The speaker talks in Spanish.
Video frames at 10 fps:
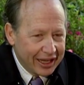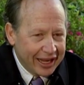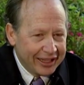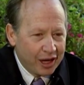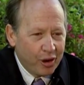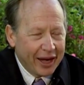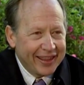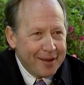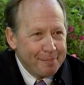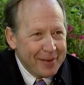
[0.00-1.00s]
en el
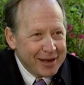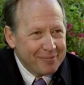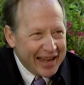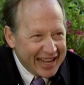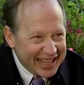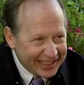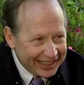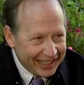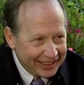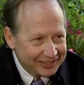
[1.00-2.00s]
guardián
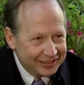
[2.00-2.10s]
permanente